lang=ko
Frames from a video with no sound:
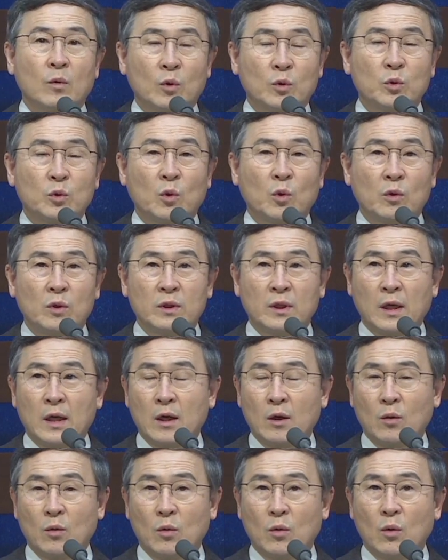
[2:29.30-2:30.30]
고통을
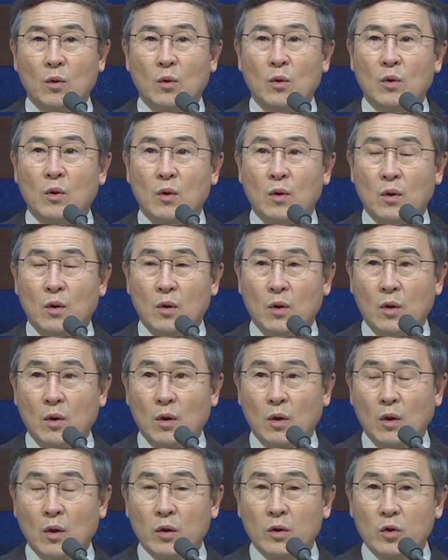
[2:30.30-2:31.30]
당하고
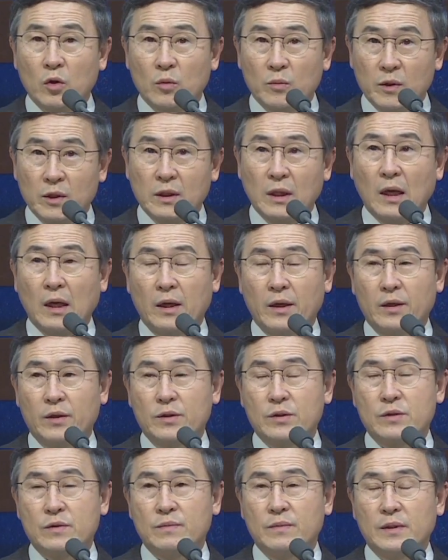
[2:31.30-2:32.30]
어려움을
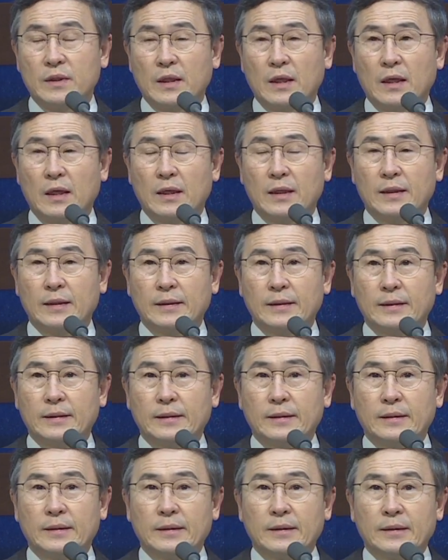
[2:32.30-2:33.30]
당하였습니다.
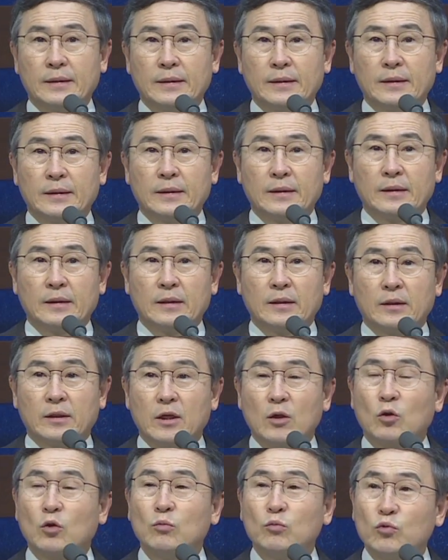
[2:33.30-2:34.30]

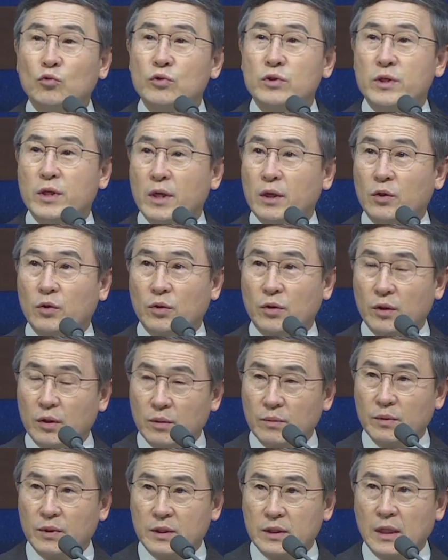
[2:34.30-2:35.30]
결국 문제의 근원은
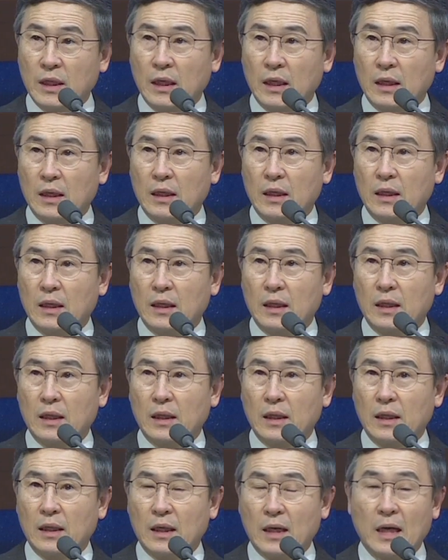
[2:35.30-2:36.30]
뭐냐?
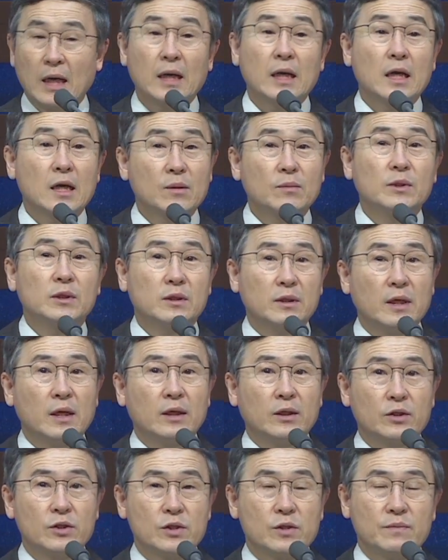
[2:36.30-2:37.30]
하나님을 떠난
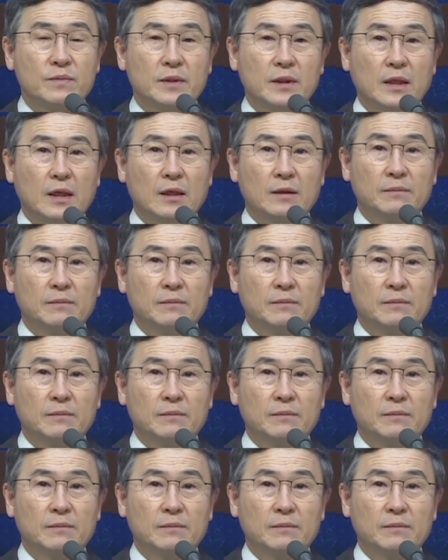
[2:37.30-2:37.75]
것입니다.